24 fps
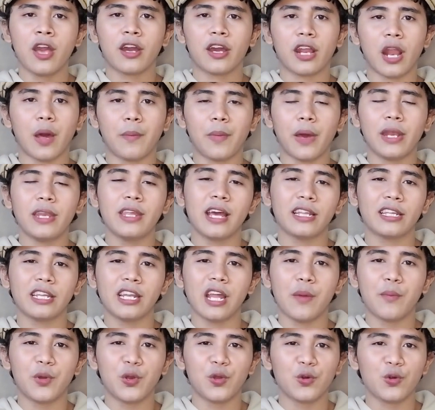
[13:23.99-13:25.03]
Kenapa dia
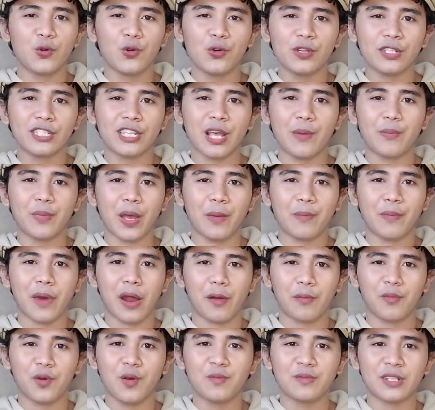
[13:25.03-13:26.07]
tidak menunggu sampai
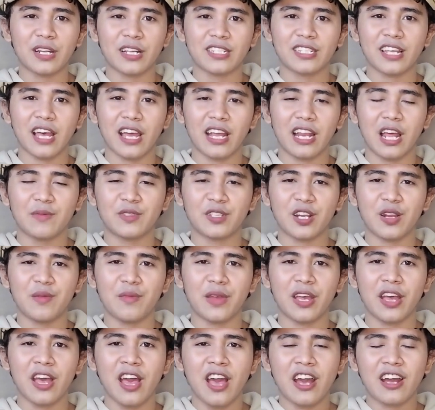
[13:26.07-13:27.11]
Parbom selesai live
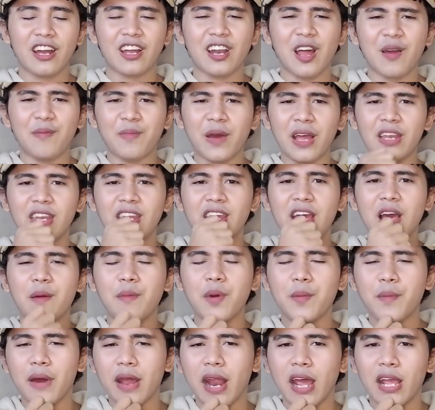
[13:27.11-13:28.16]
streaming? Kenapa dia
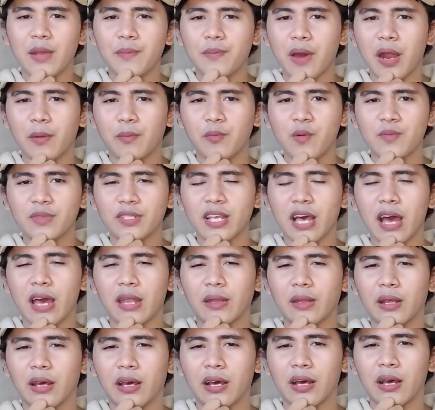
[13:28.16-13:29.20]
memarahi Parbom
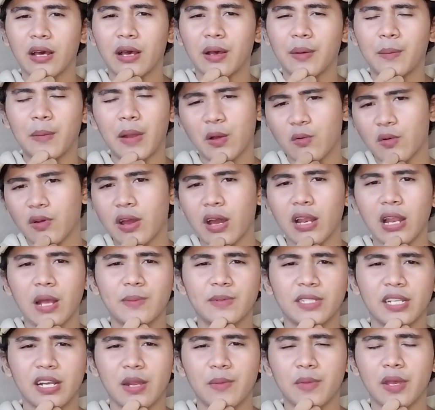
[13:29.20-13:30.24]
saat uh, melakukan
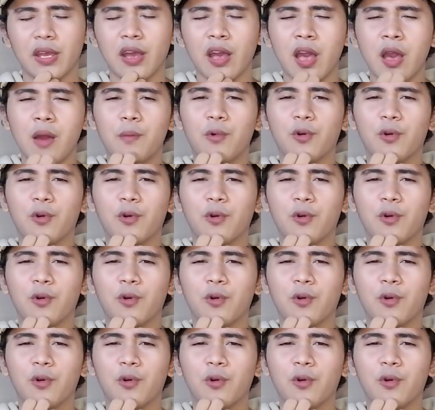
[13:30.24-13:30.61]
live streaming?